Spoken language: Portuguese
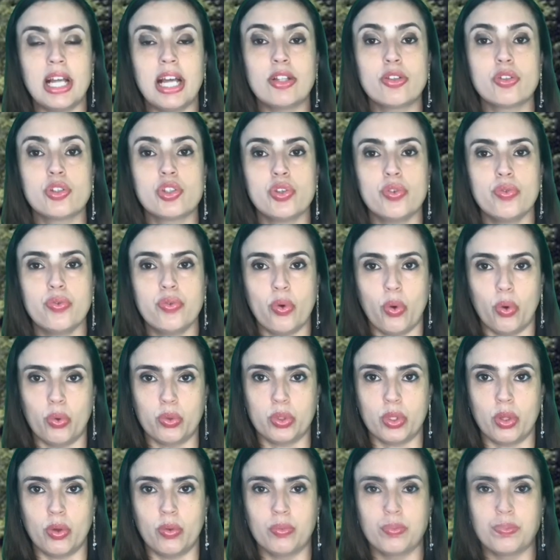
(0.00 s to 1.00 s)
de
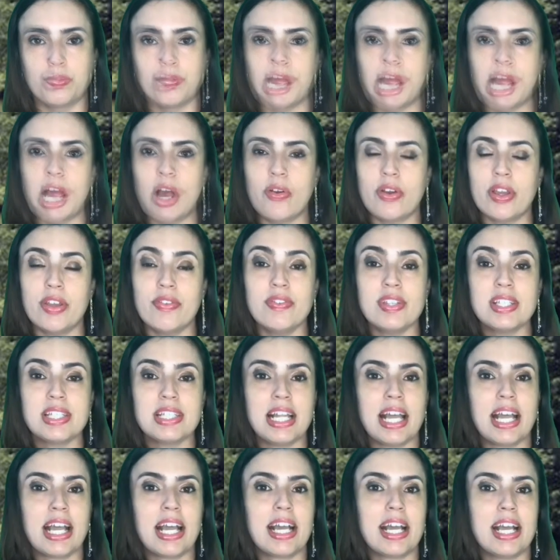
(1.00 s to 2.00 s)
Fulton. Ao
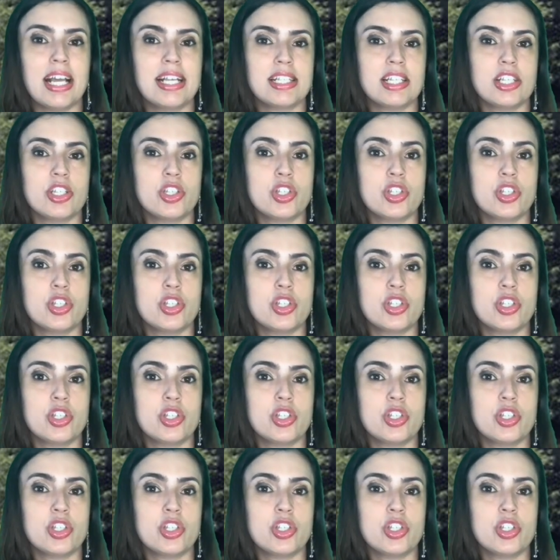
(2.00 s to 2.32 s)
revistar a casa de